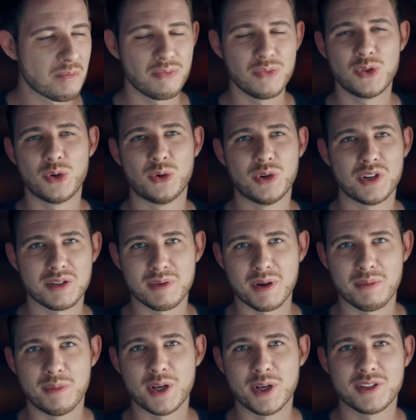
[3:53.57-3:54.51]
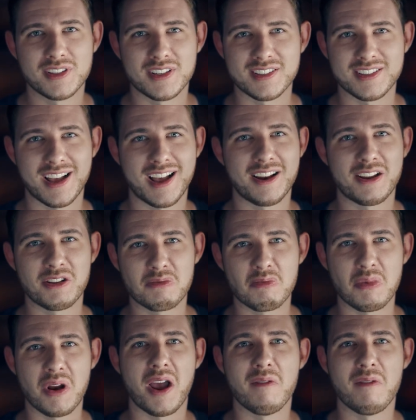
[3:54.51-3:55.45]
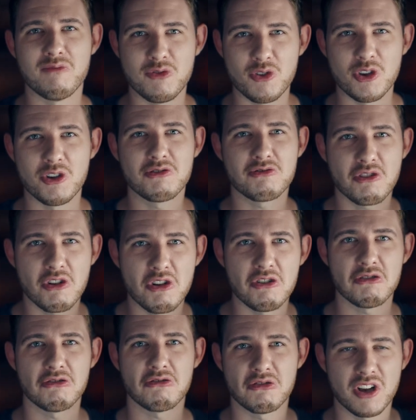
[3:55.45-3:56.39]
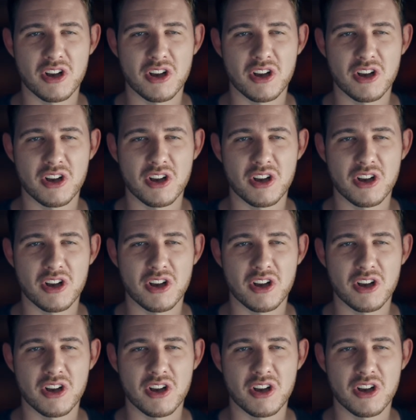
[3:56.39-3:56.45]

durch. Man möchte, dass alles bleibt, wie es ist ist.